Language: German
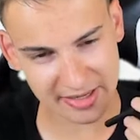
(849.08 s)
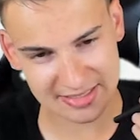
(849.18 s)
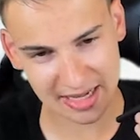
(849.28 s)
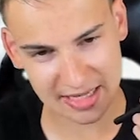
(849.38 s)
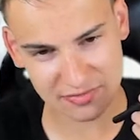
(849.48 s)
mir
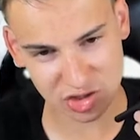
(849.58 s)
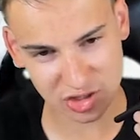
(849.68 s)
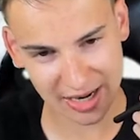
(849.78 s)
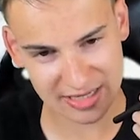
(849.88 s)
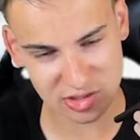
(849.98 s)
eine Zahl
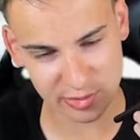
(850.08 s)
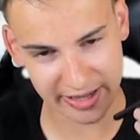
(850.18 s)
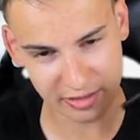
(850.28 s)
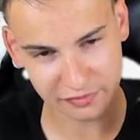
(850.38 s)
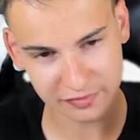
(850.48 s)
zwischen 1 und
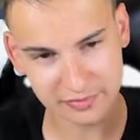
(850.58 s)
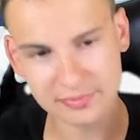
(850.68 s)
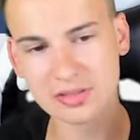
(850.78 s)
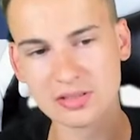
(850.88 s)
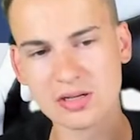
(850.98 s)
11.
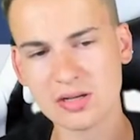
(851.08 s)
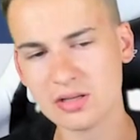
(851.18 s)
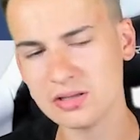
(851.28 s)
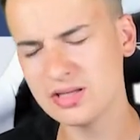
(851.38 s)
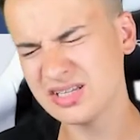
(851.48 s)

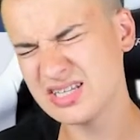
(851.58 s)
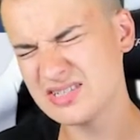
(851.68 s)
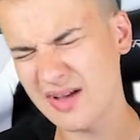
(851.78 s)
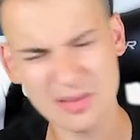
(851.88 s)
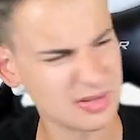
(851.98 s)
Nicht die
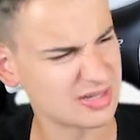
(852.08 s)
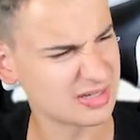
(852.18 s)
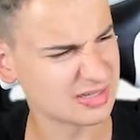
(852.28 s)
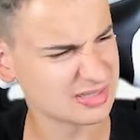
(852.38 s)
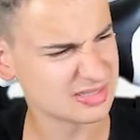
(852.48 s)
2, also
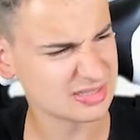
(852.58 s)
bitte.